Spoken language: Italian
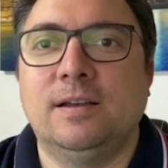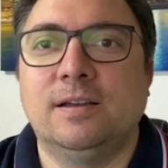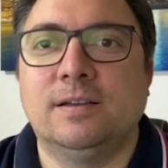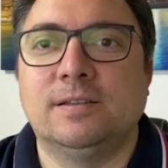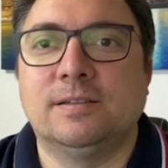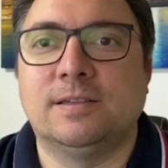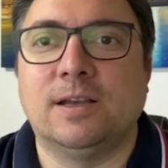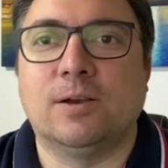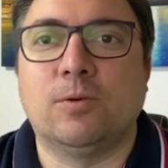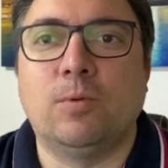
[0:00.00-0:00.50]

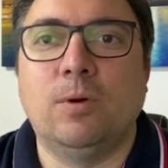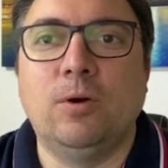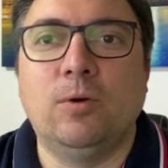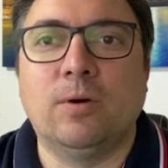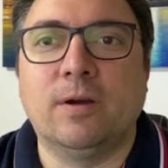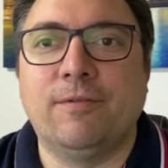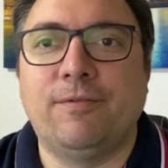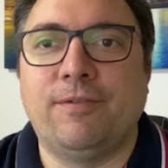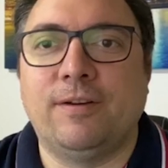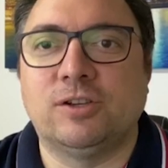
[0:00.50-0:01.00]
se quello
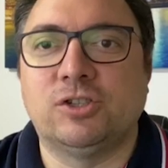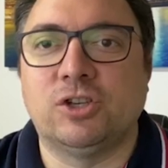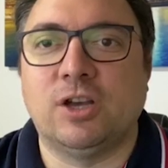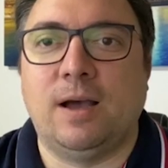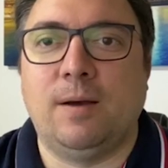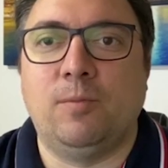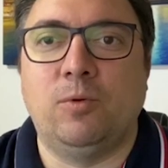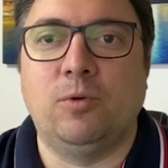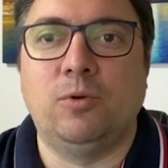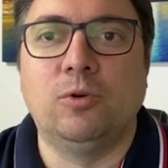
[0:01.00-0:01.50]
che
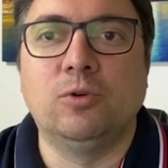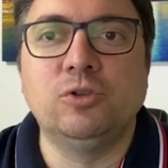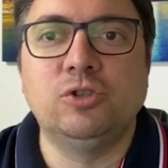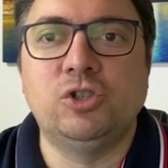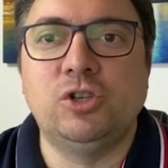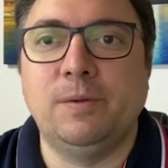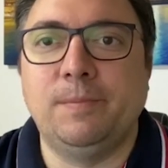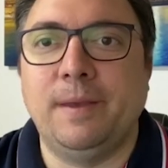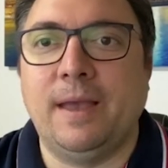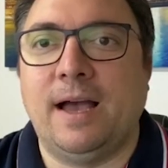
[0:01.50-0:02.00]
facciamo non
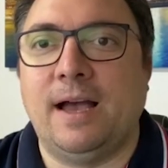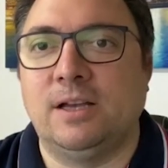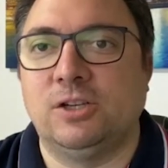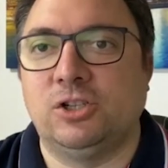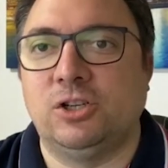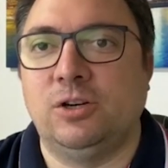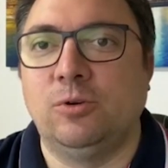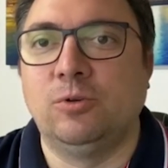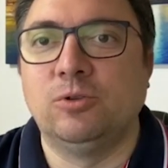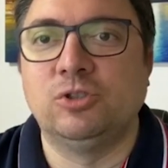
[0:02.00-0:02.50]
ci
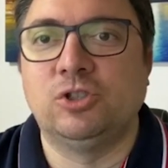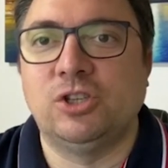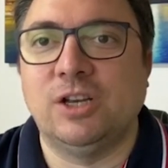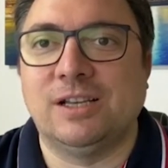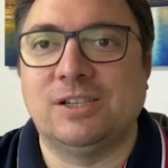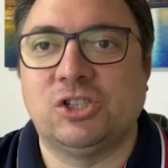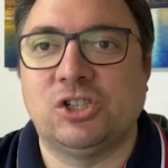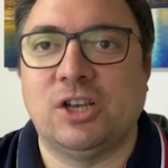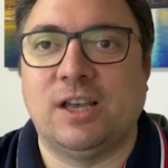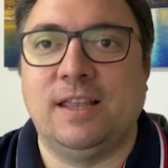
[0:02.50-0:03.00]
piace, non ci
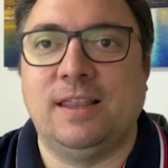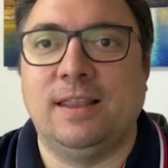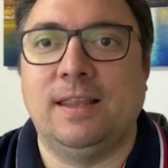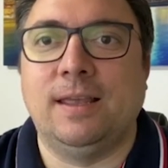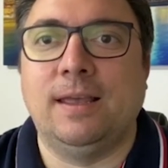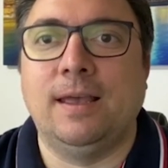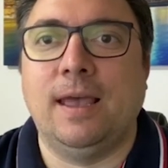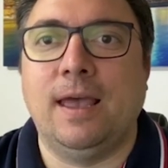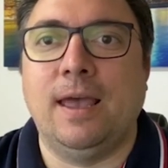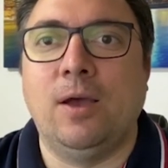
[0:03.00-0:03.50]

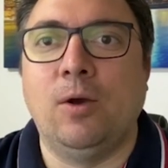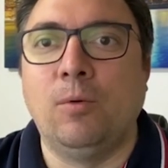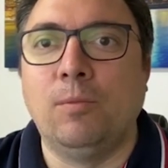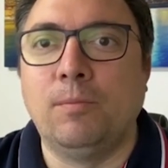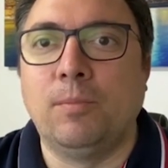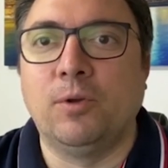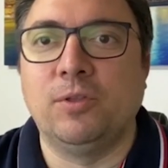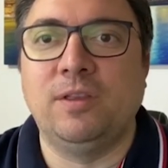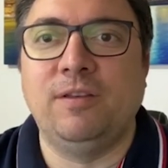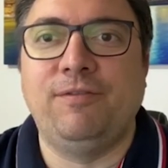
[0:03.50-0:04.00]
accende, è
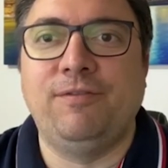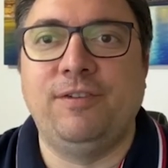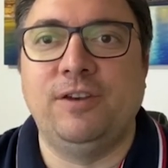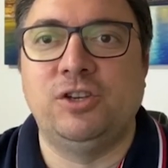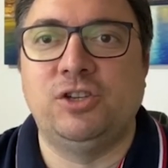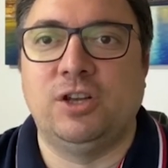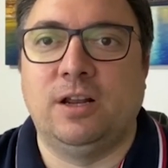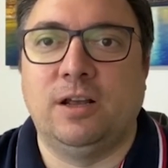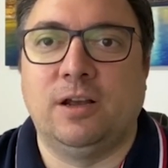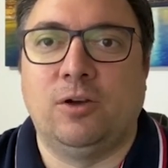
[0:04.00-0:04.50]
un po'
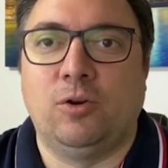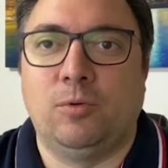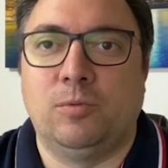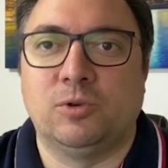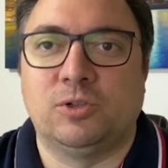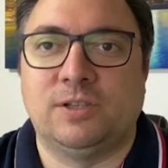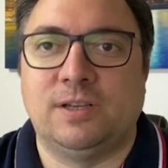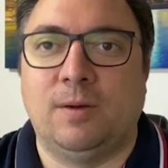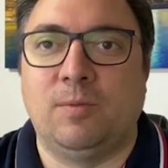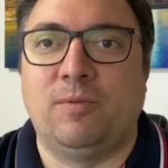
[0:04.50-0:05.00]
difficile che lo
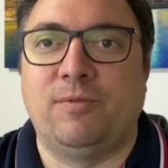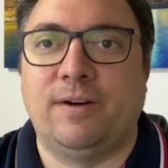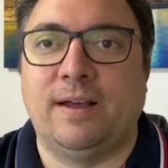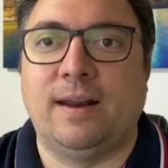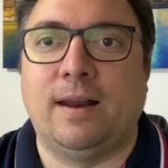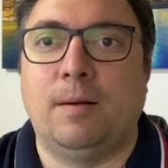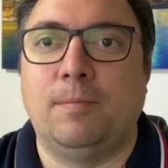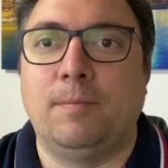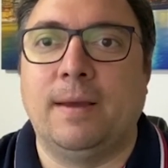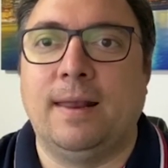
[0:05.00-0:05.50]
possiamo
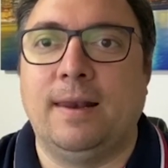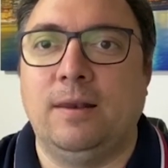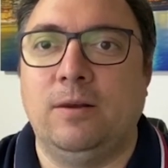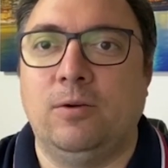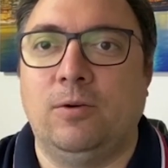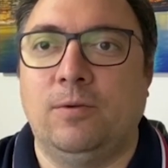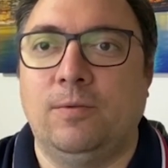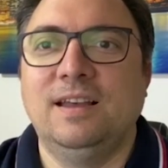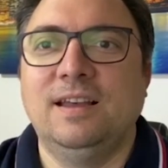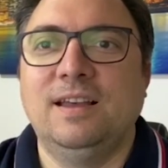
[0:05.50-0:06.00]
fare al
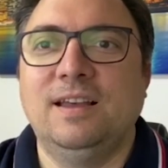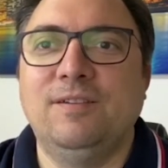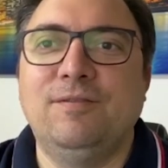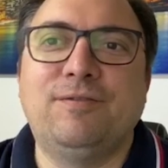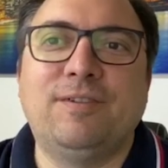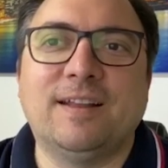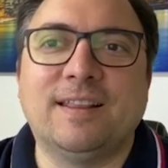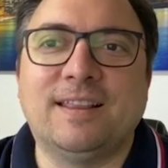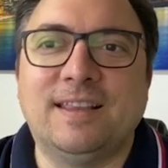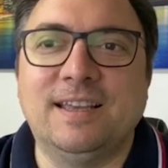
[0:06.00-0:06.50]
meglio.
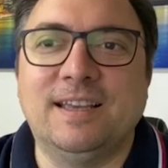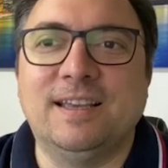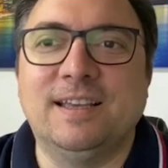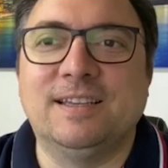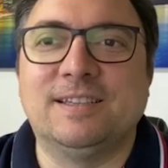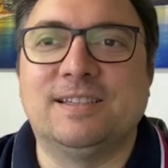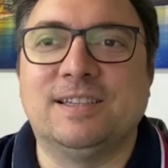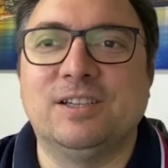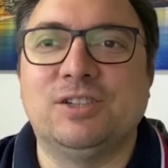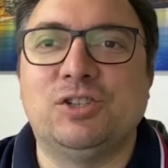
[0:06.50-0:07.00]
Infatti,
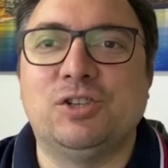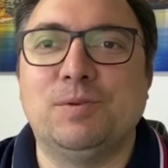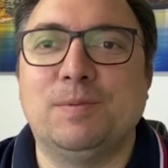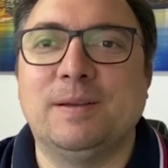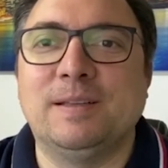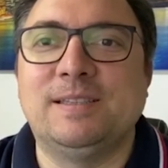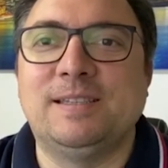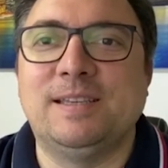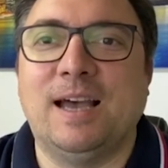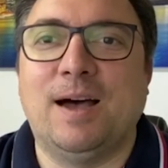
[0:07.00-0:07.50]
se ci
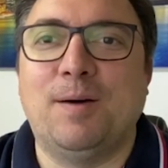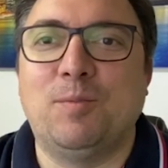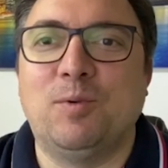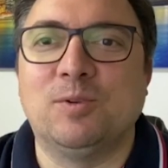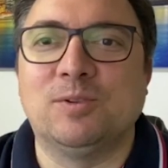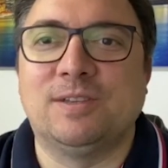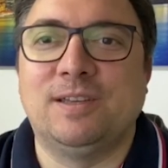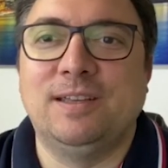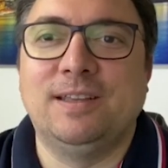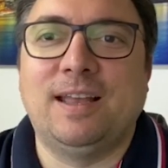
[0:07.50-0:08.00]

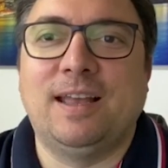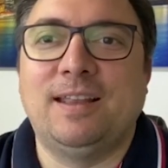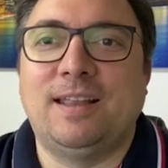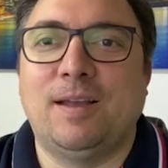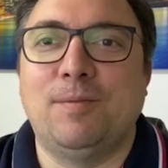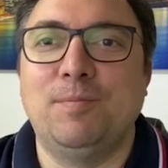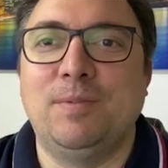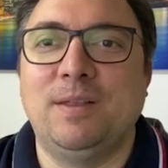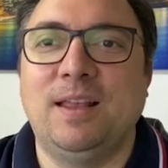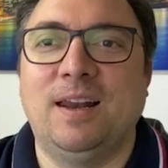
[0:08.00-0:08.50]
pensiamo, sin dai
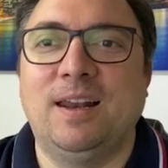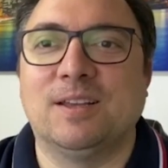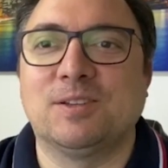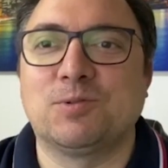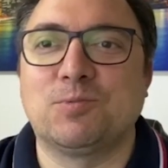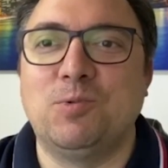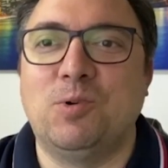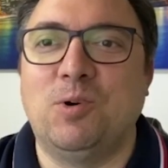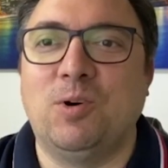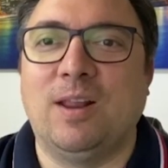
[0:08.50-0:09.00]
tempi della
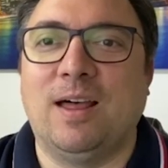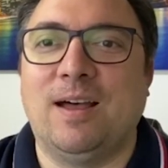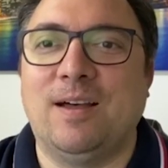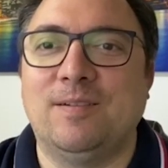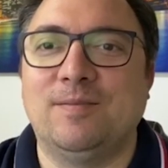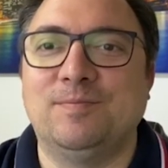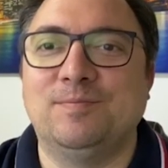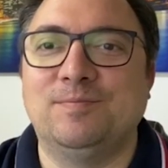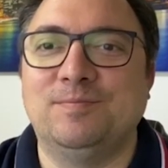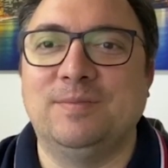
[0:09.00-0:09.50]

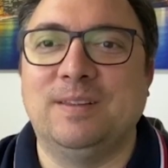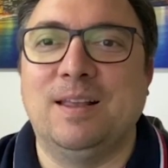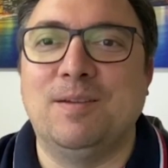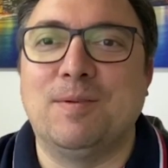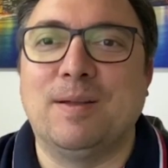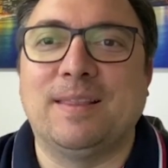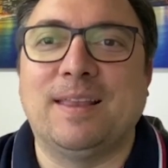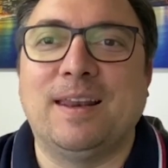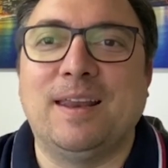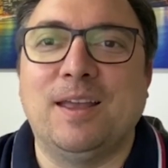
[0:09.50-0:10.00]
scuola, mm, le
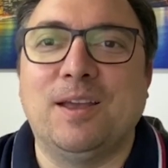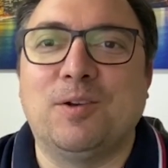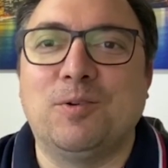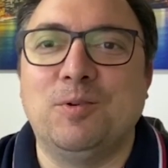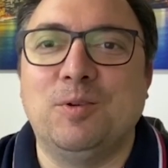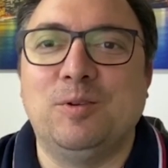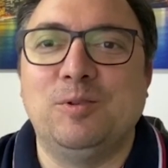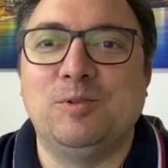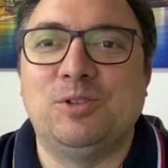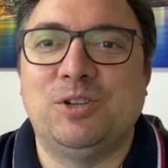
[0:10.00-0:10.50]
materie in
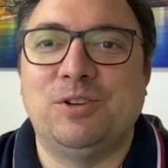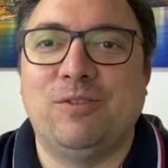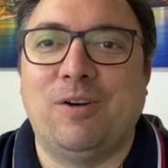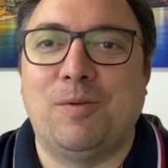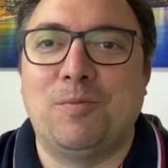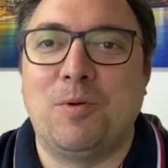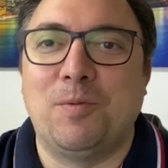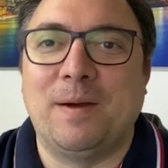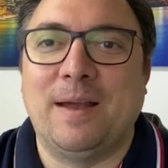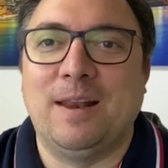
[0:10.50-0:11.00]
cui
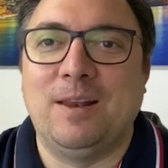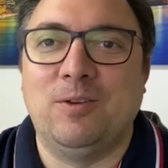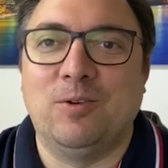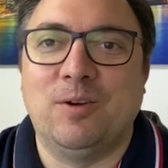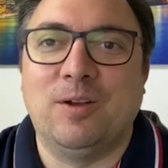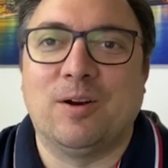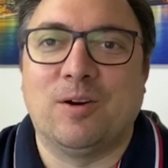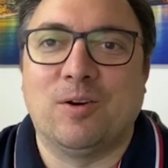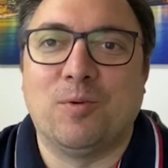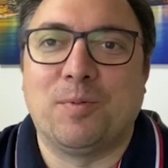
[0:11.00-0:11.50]
riuscivamo meglio
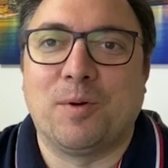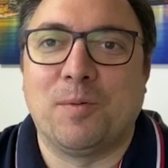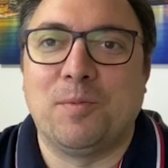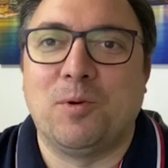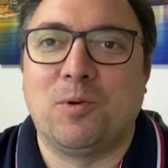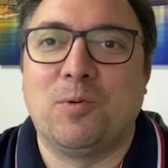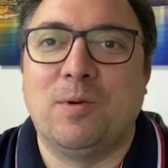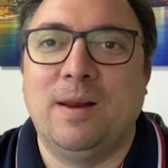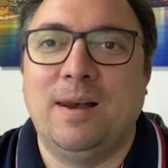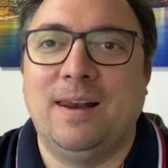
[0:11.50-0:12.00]
erano
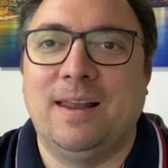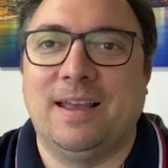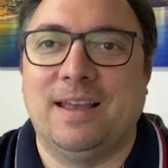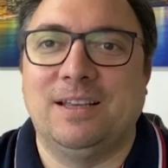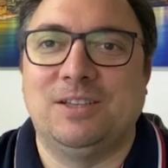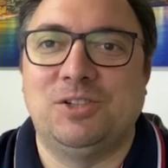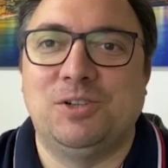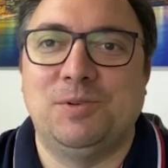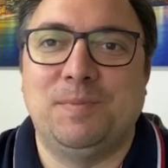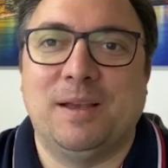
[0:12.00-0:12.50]
proprio quelle
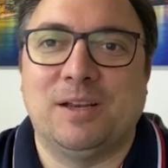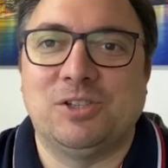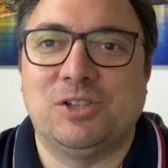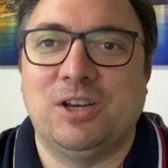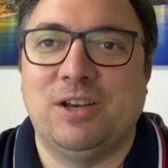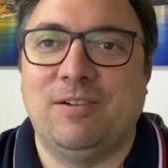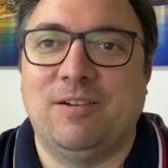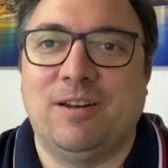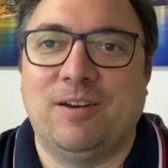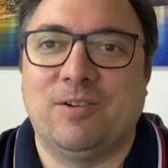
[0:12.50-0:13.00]
che ci
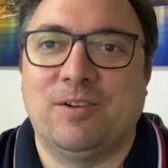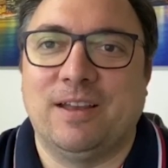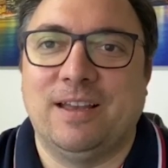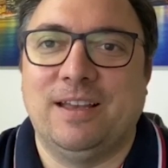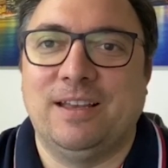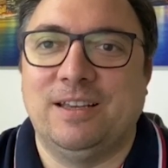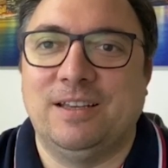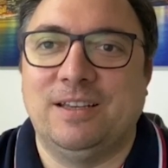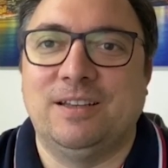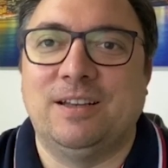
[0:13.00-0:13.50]
piacevano,
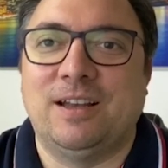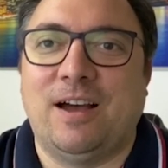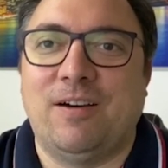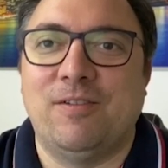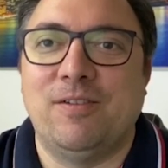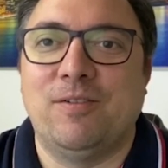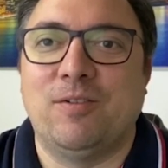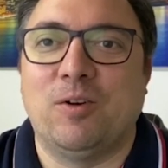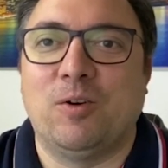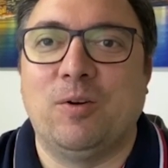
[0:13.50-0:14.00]
che
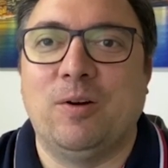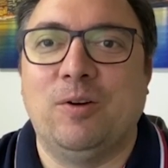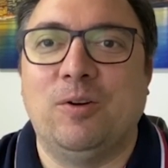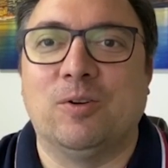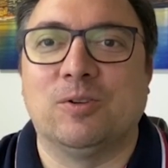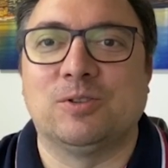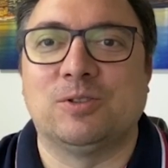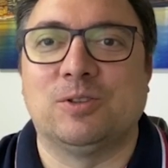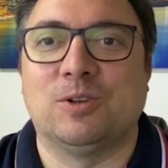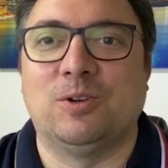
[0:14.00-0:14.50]
avevano il
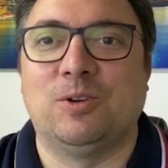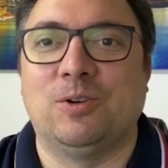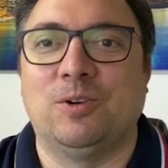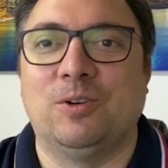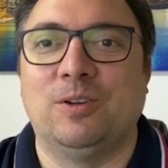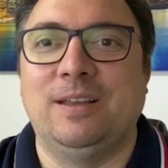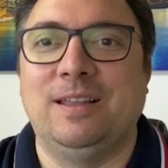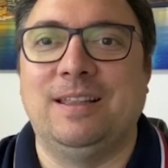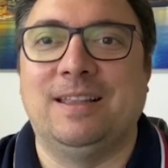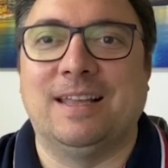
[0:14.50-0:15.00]

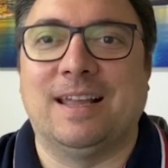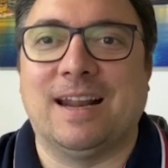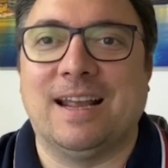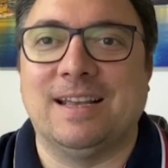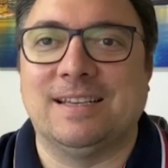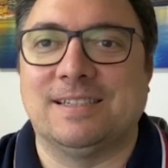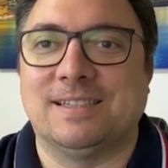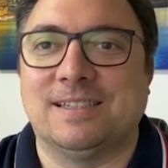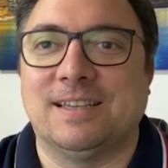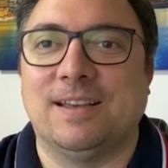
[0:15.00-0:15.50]
nostro
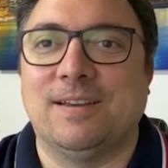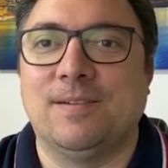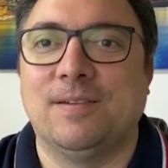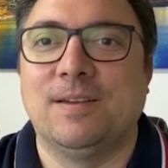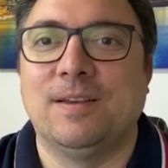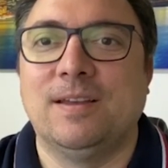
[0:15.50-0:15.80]
interesse,